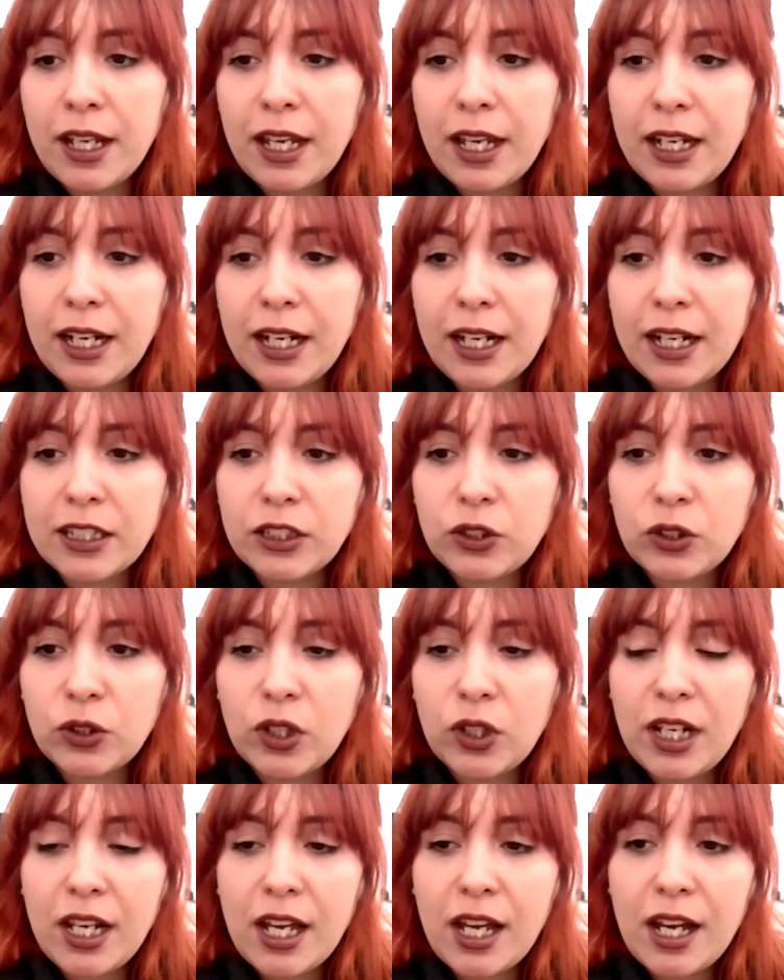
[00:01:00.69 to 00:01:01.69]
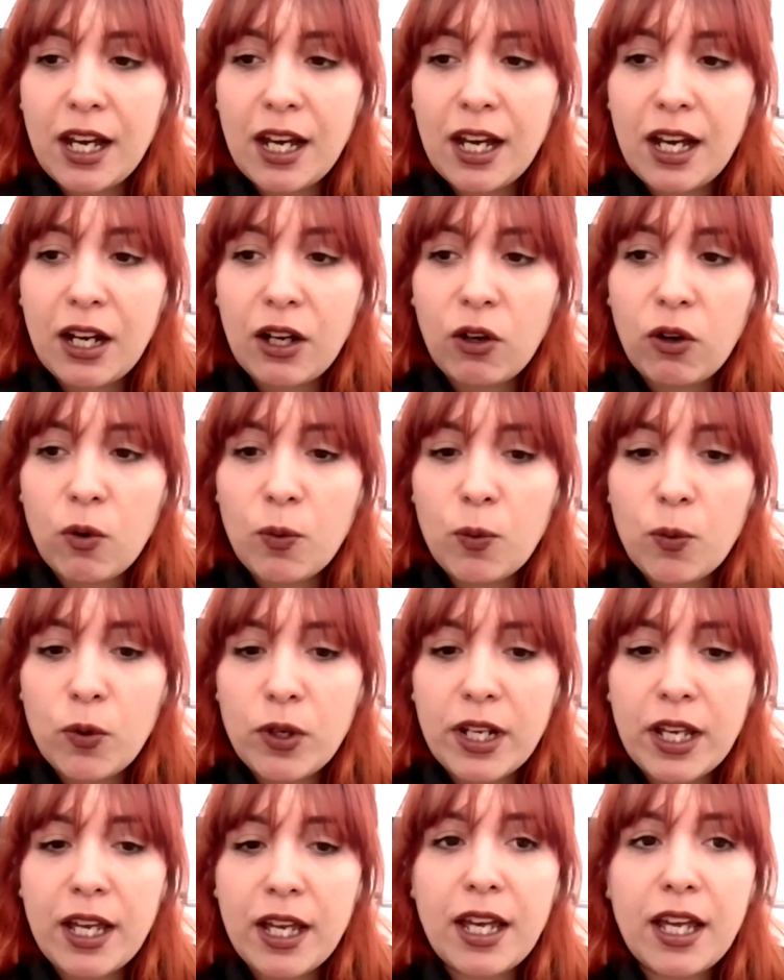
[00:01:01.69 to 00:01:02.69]
En el caso la
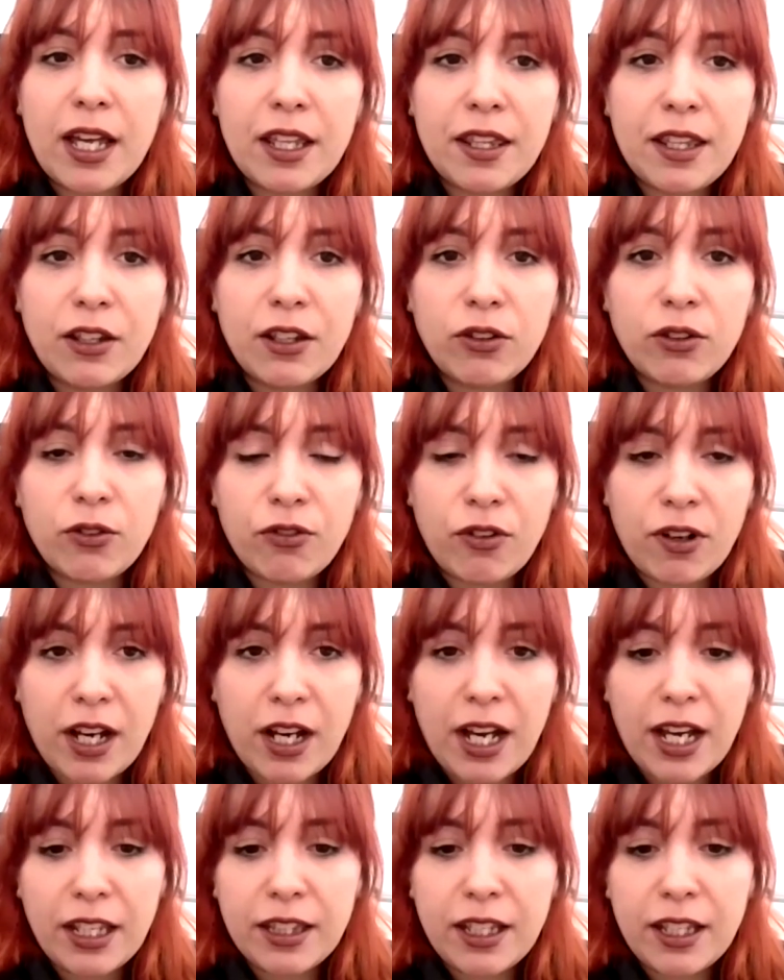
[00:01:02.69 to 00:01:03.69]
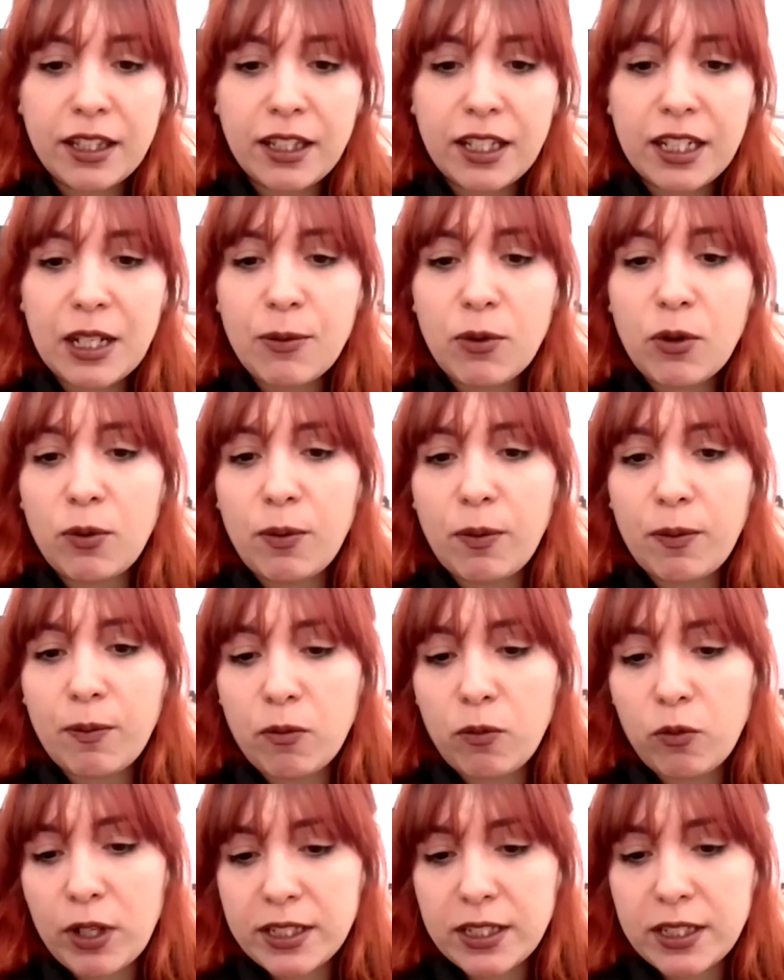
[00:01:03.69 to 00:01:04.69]
comuna de Antofagasta tenemos
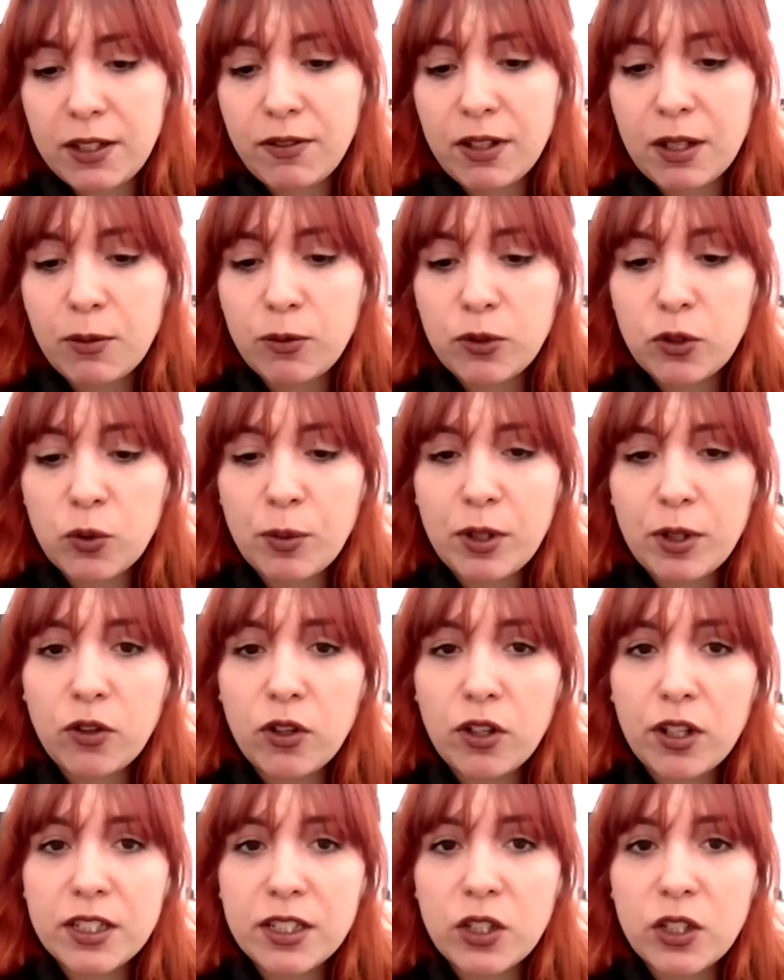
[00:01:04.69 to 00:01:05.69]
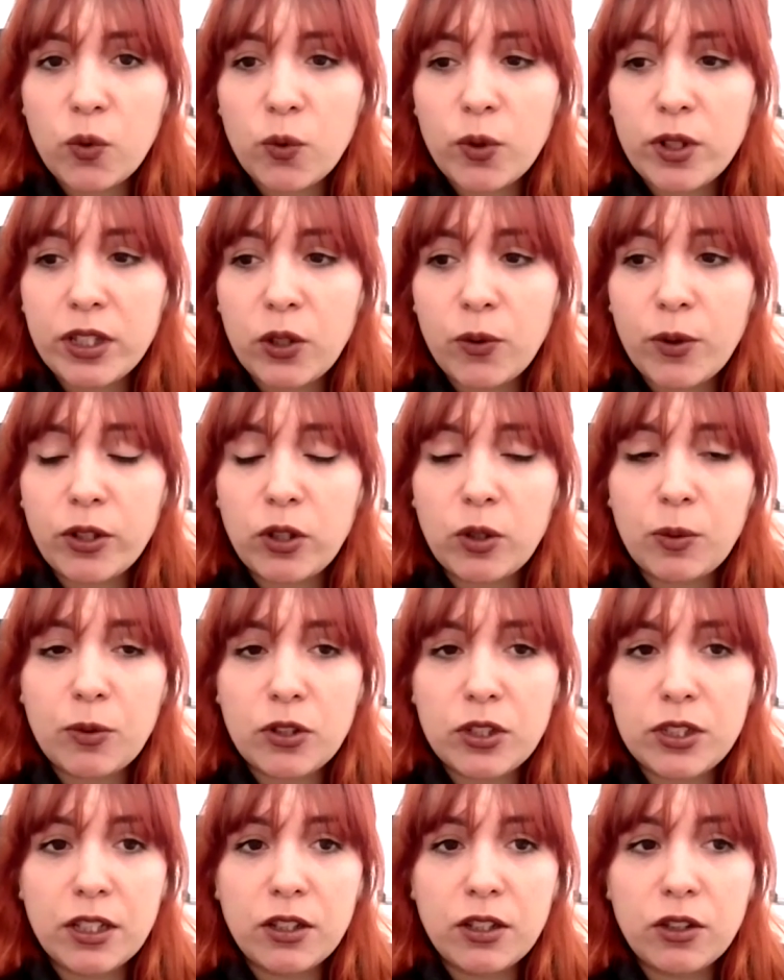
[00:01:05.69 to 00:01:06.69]
una cifra mucho menor de
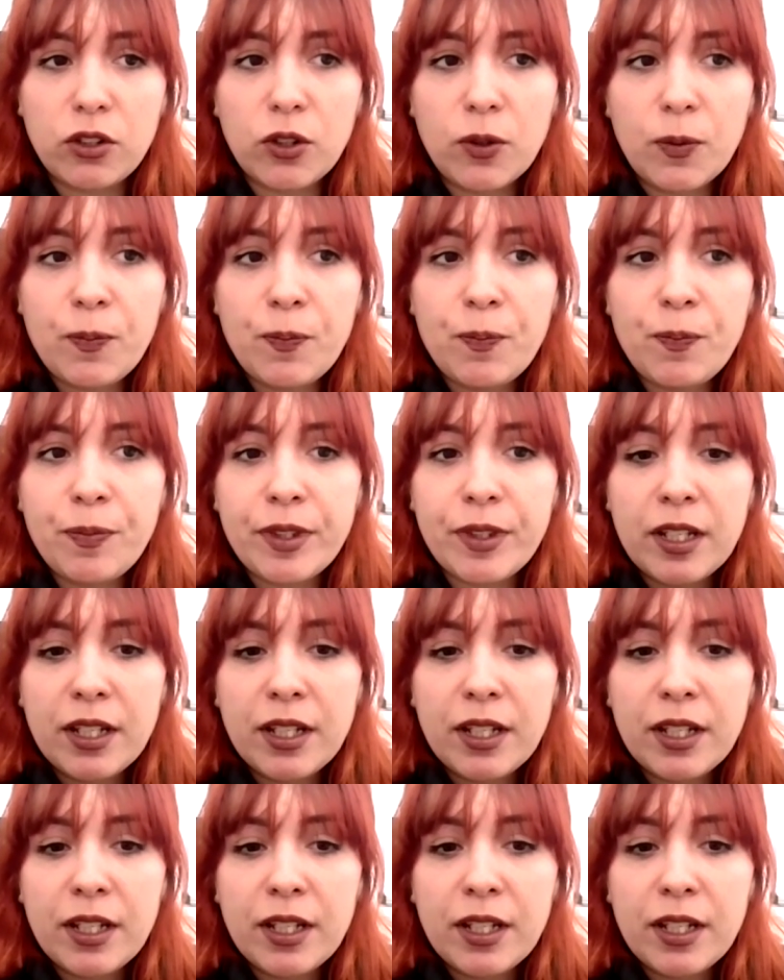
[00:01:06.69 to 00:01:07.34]
54%.